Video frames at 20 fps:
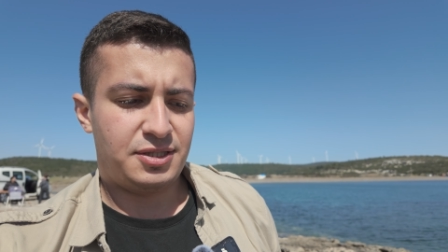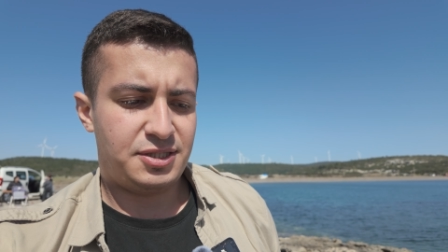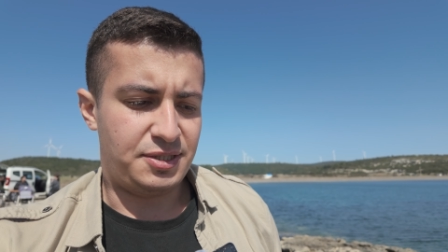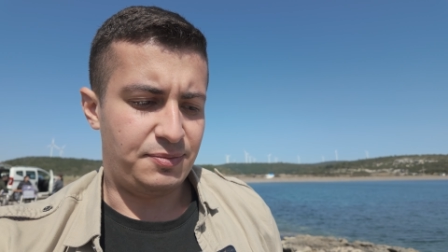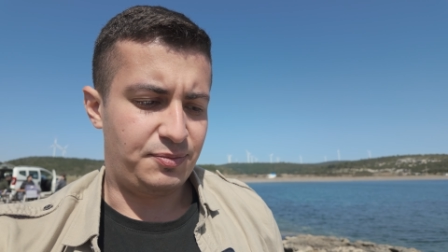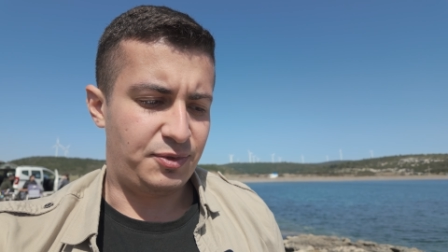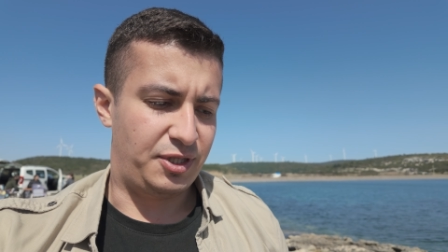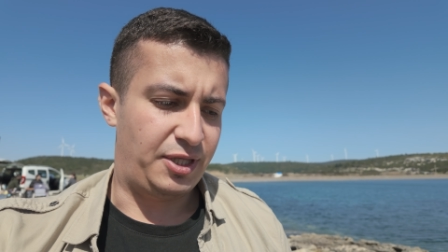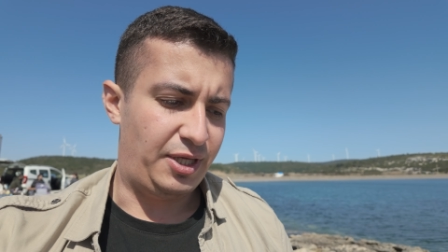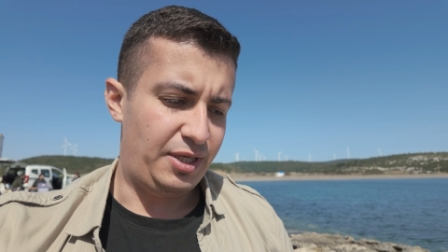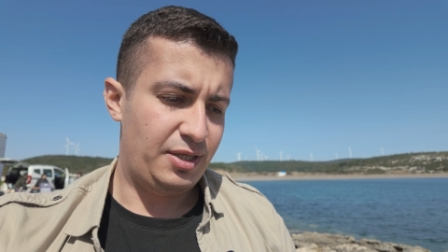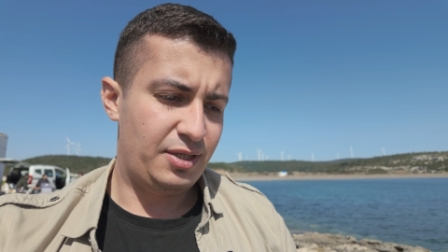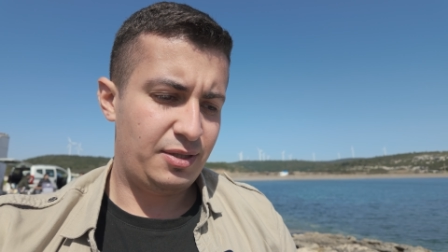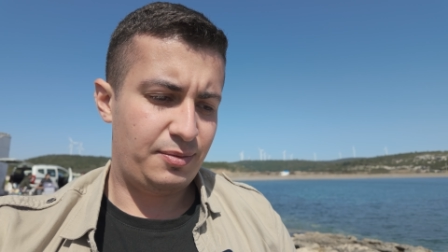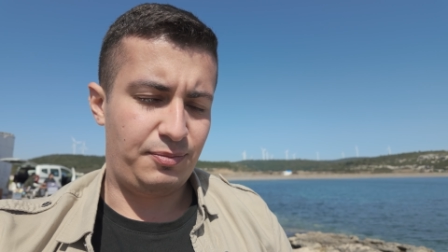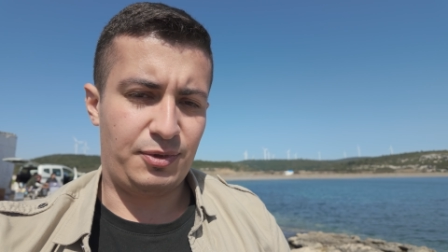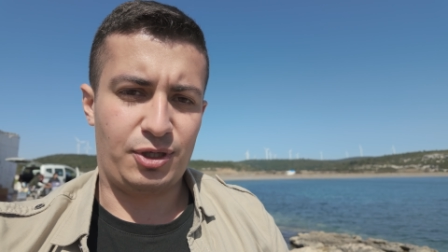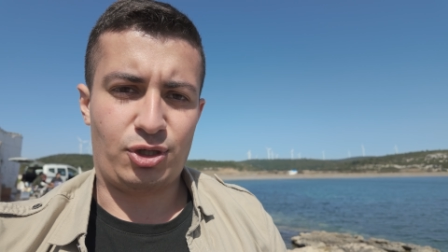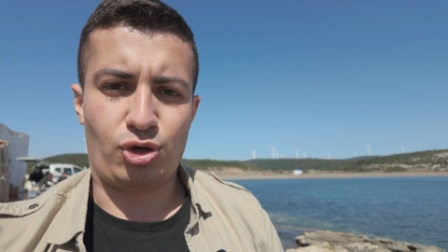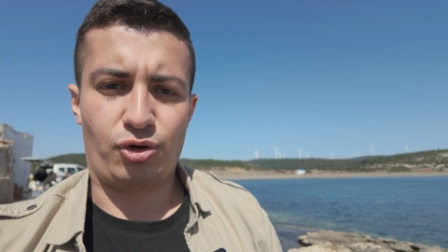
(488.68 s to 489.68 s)
Şimdi de
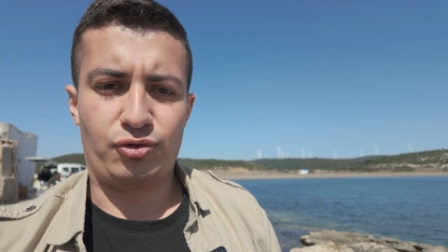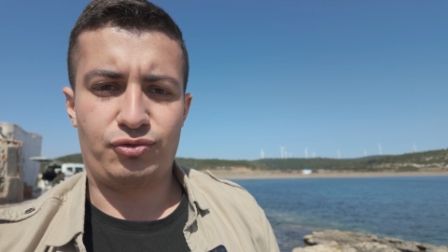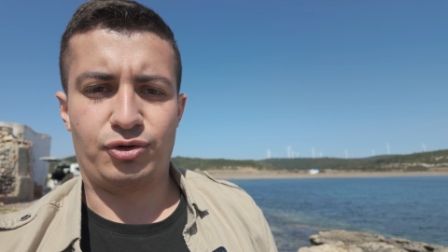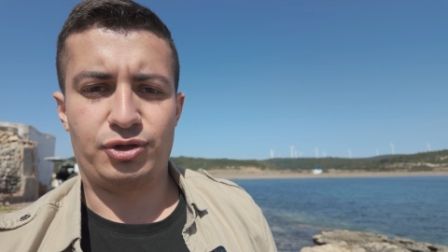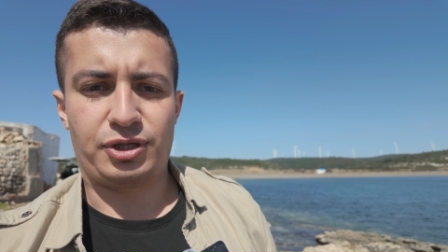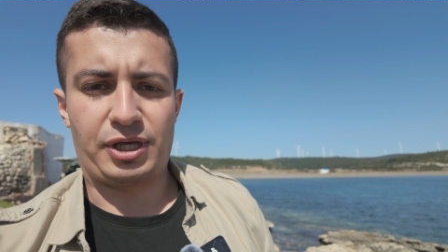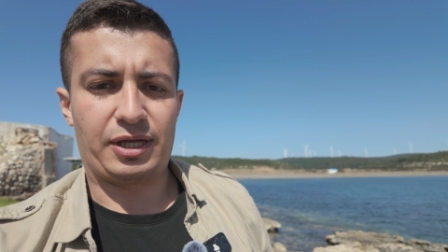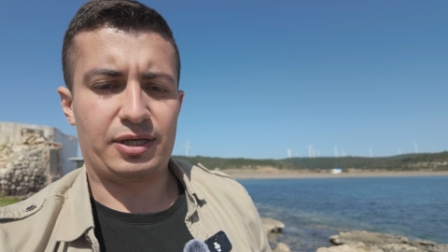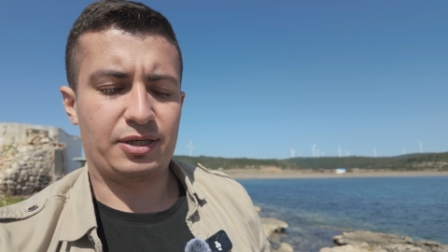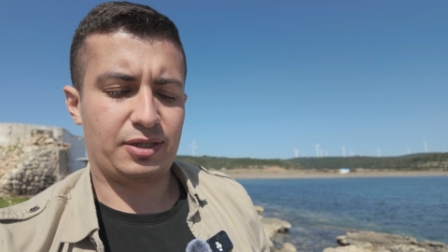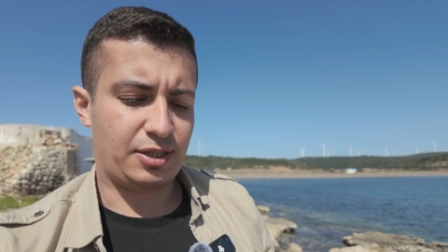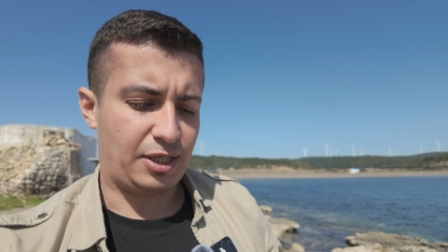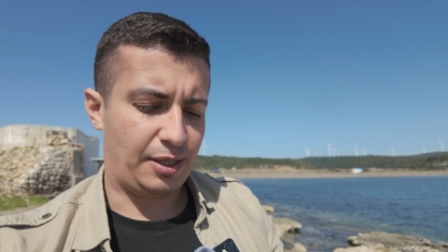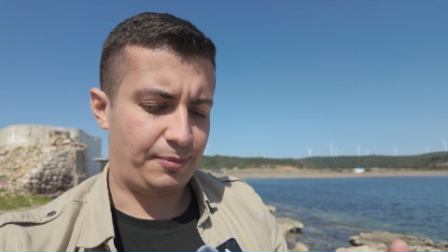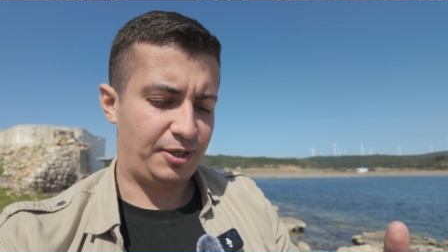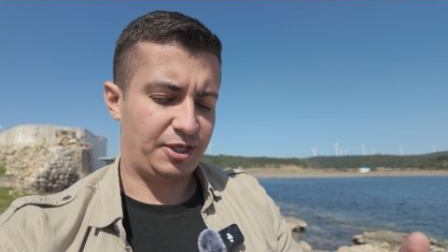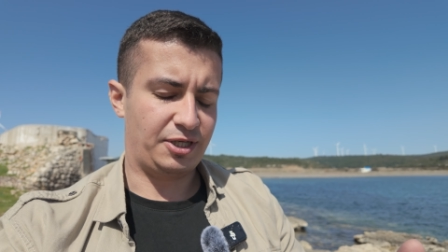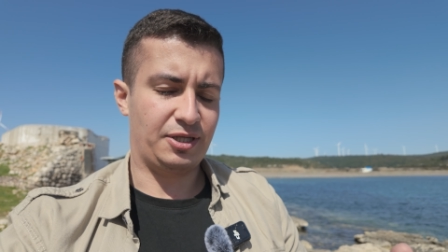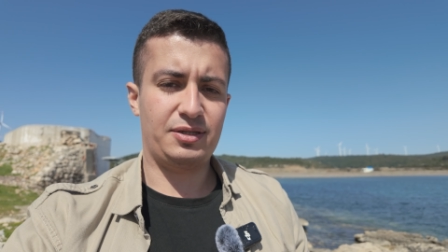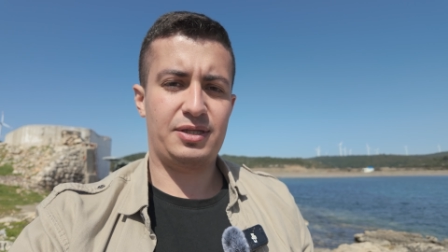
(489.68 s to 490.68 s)
mikrofon yani
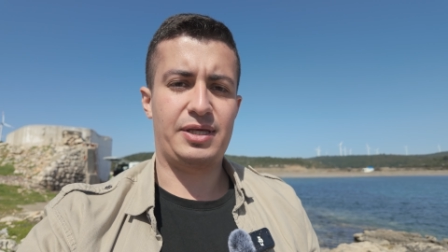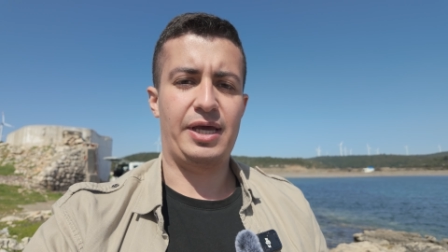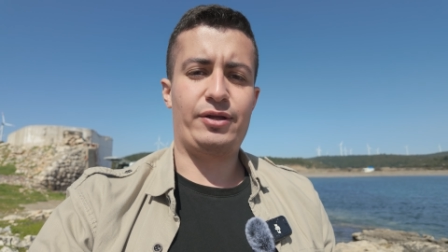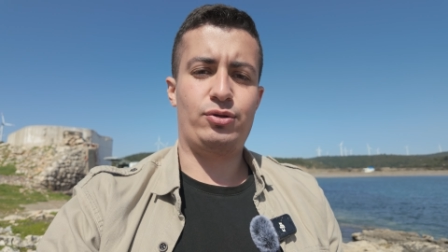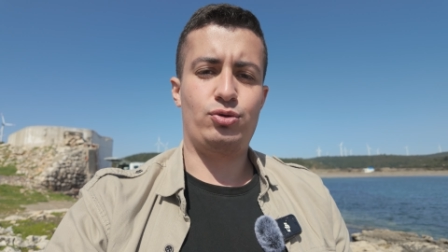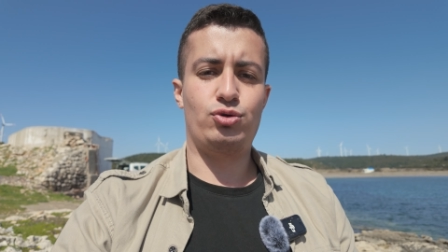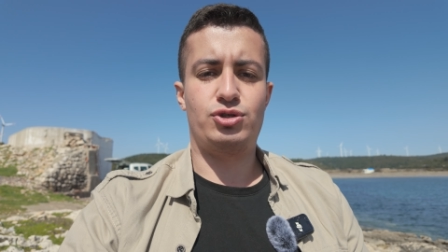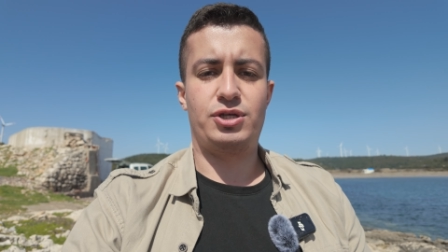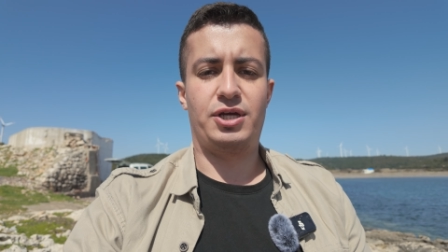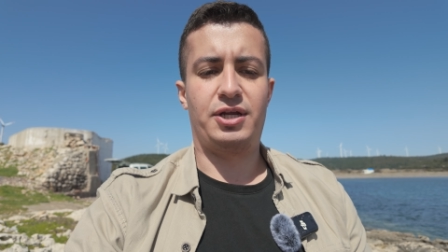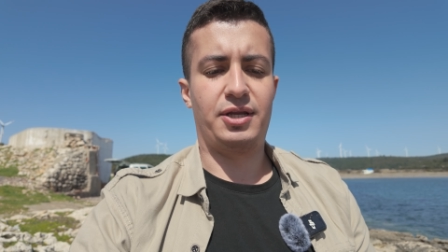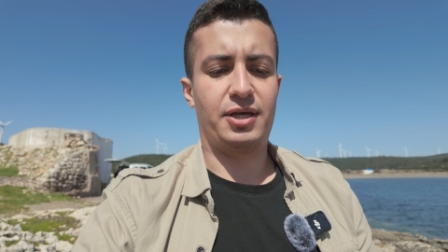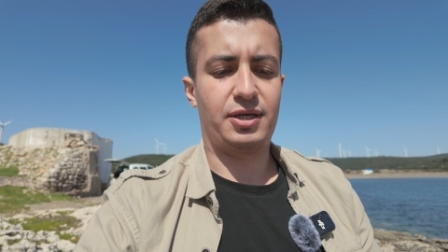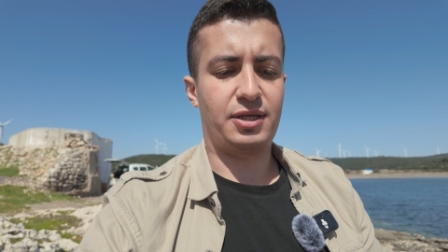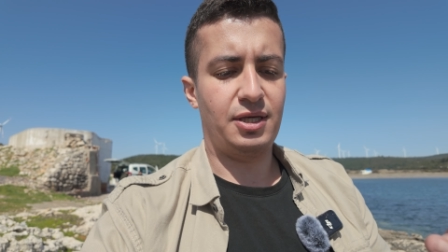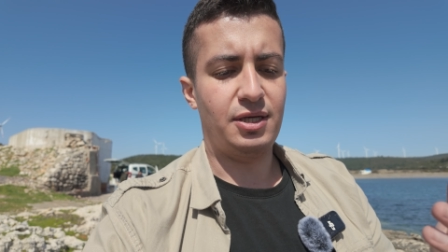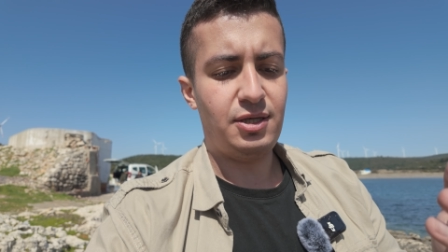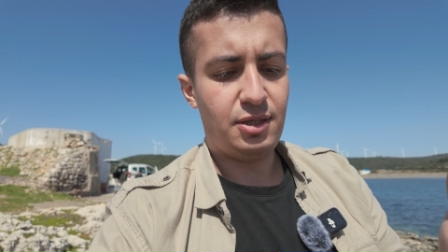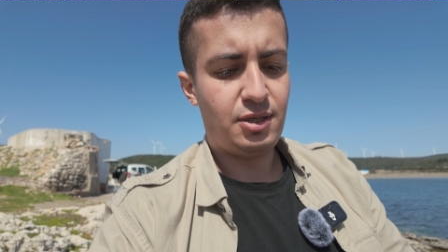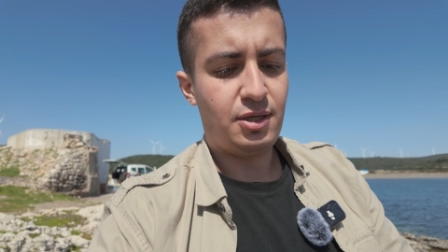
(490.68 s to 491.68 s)
kameranın kendi
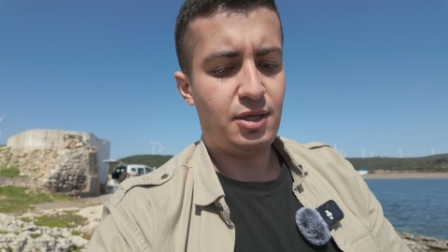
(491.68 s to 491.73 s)
üzerindeki